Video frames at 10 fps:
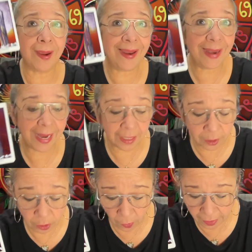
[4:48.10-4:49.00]
es
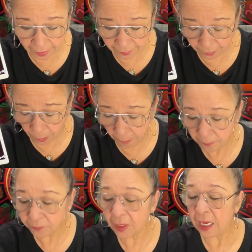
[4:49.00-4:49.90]
lento esto,
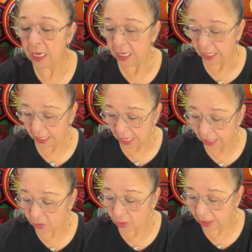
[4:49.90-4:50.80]
es
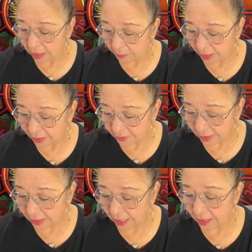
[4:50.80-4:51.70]
algo que le
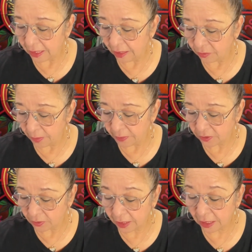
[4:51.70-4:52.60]
parece que es una
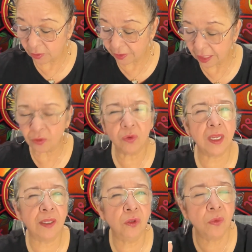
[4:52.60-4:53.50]
persona que lo está
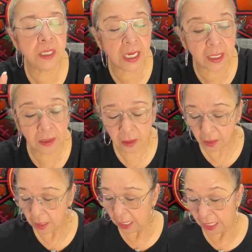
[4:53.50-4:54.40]
estudiando bien,
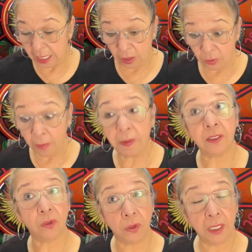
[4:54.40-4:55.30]
es una
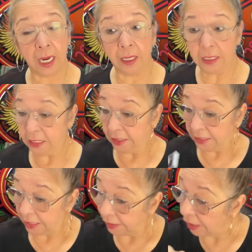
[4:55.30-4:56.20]
persona y
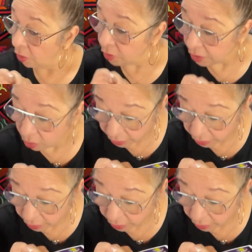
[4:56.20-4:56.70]
sí que te lo digo